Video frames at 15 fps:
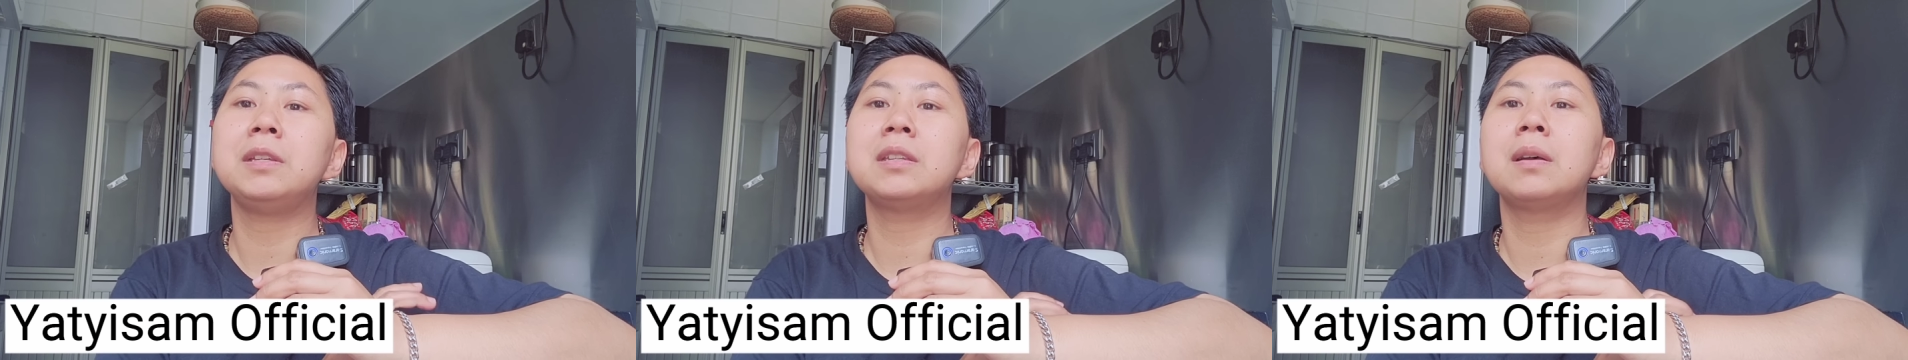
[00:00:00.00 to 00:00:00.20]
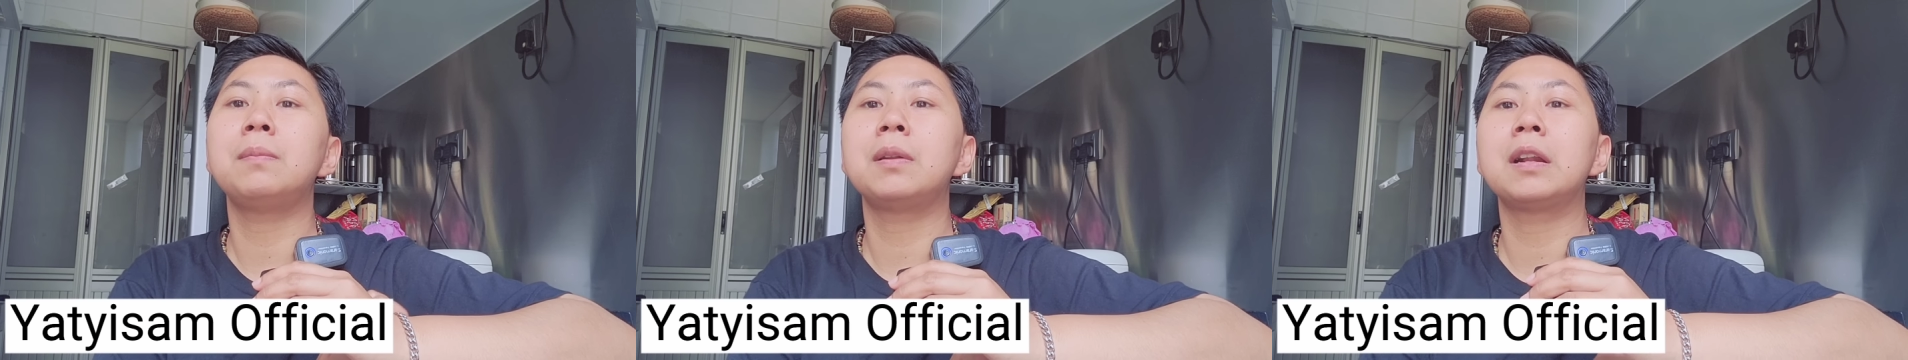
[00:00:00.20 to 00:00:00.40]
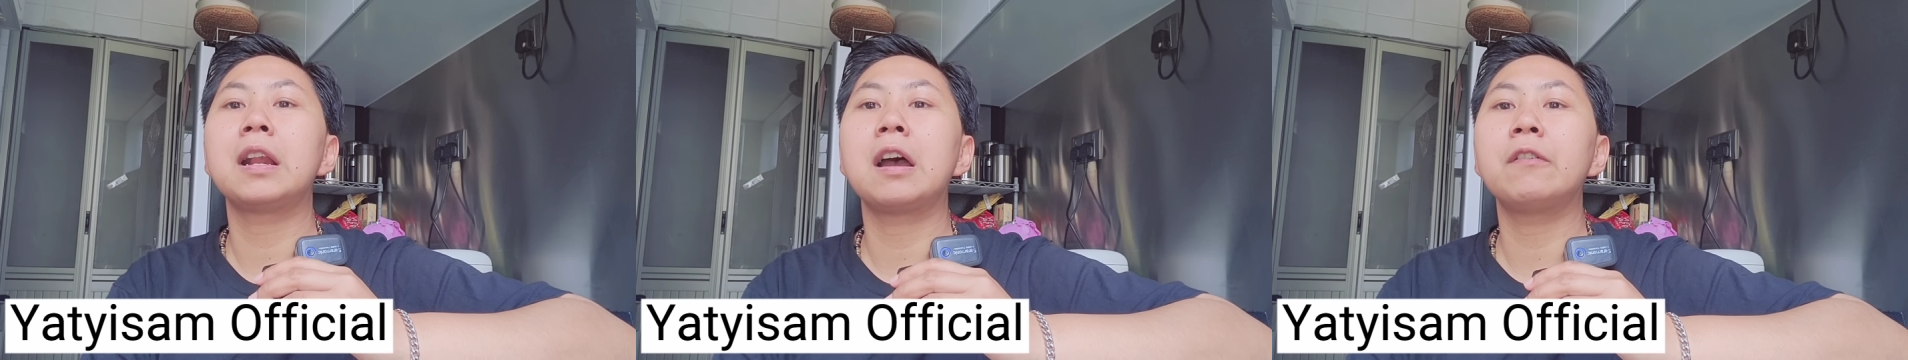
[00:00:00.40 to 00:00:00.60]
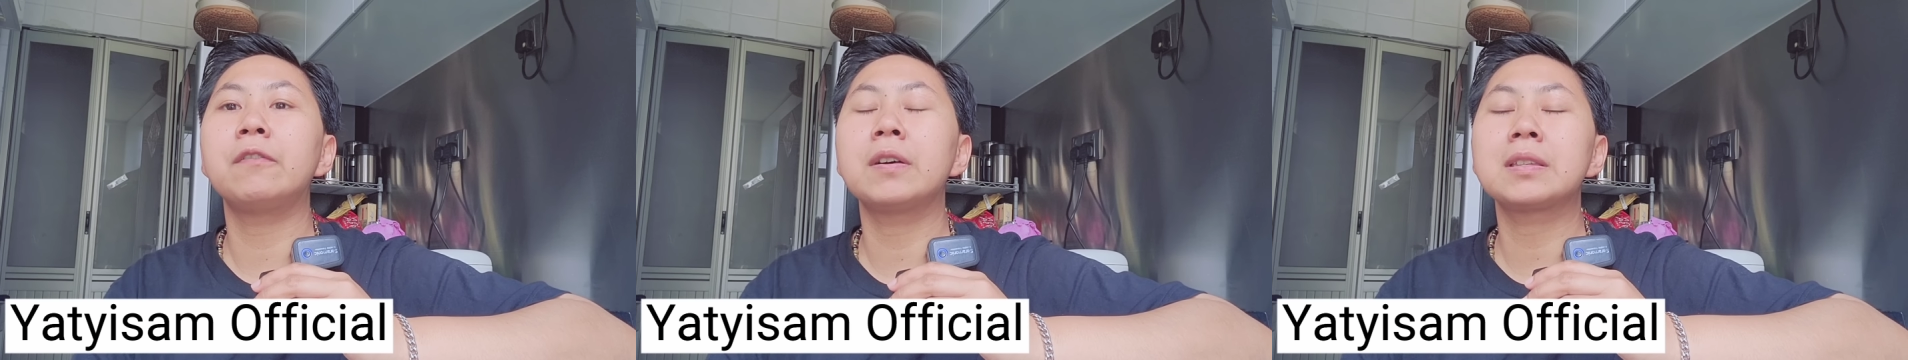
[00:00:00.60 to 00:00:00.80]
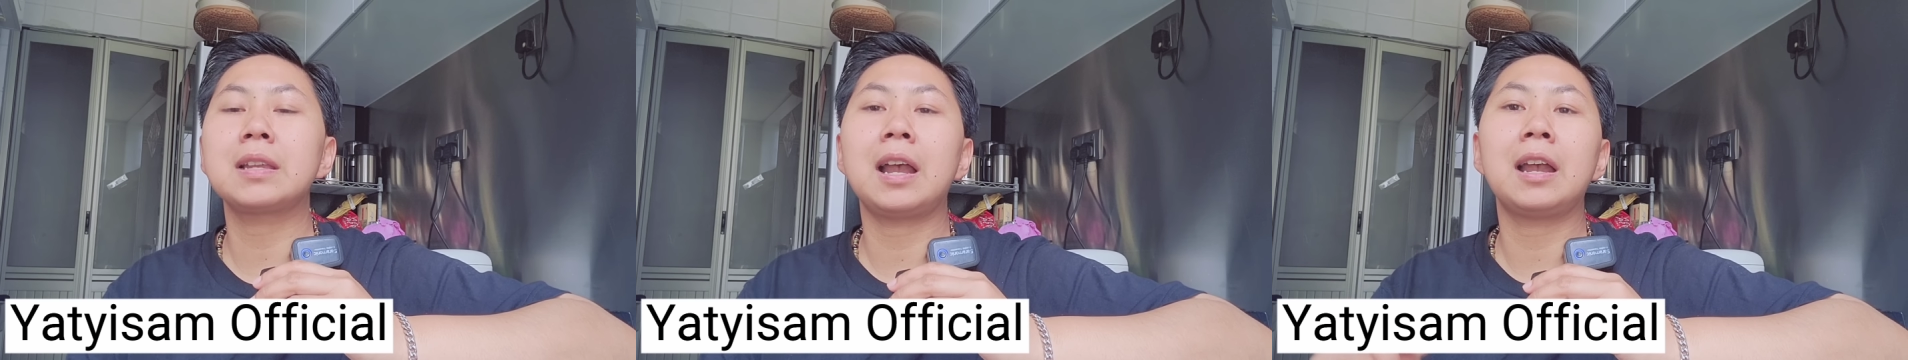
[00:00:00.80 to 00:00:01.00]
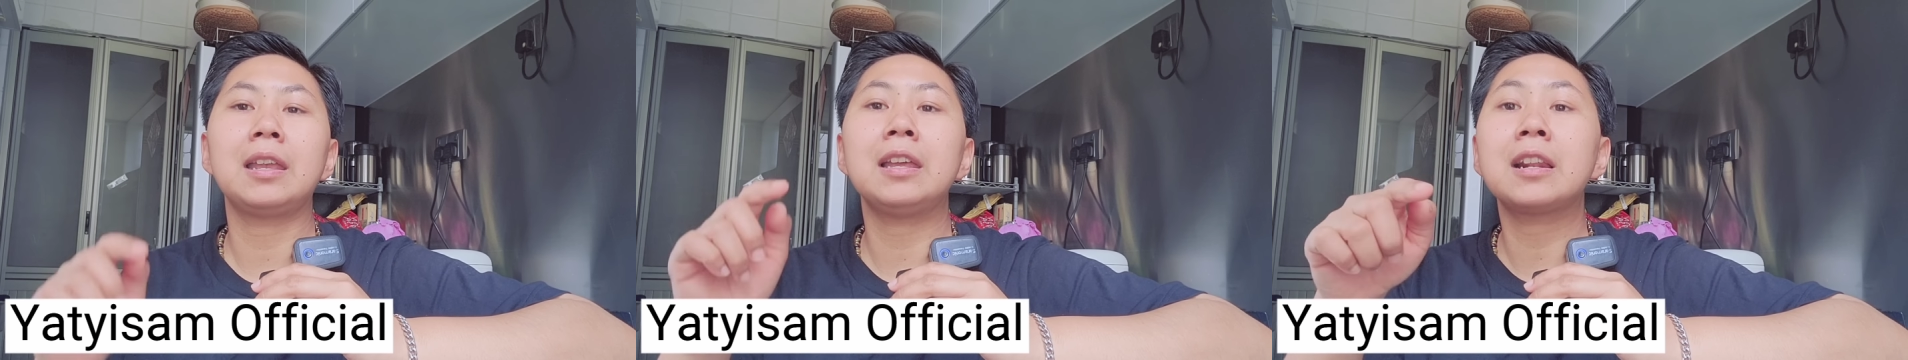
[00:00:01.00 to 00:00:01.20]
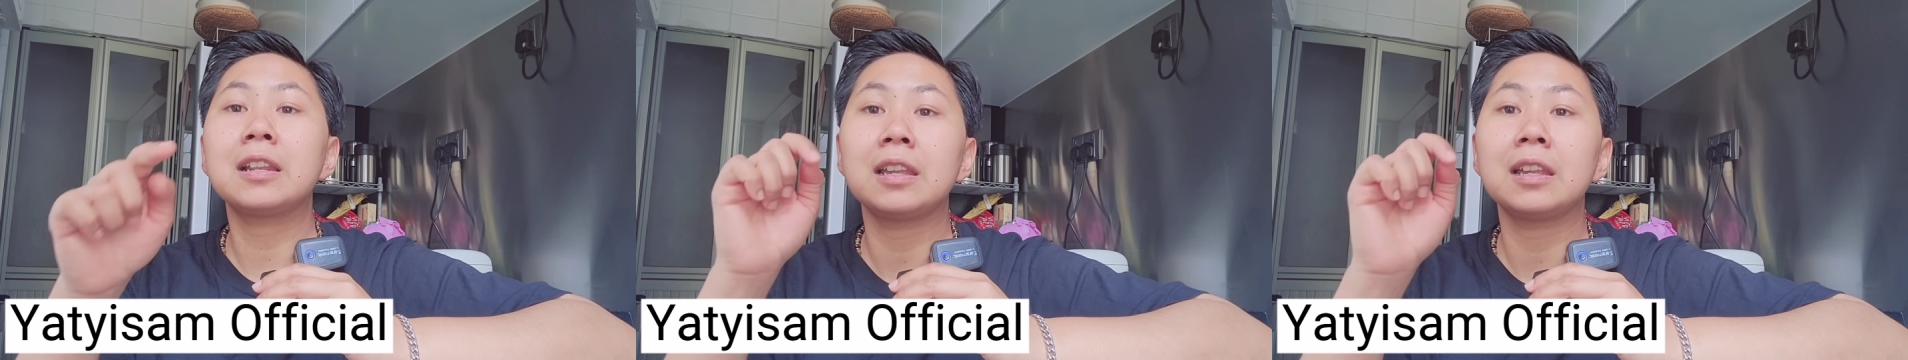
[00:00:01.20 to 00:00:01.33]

dan bisa bernafas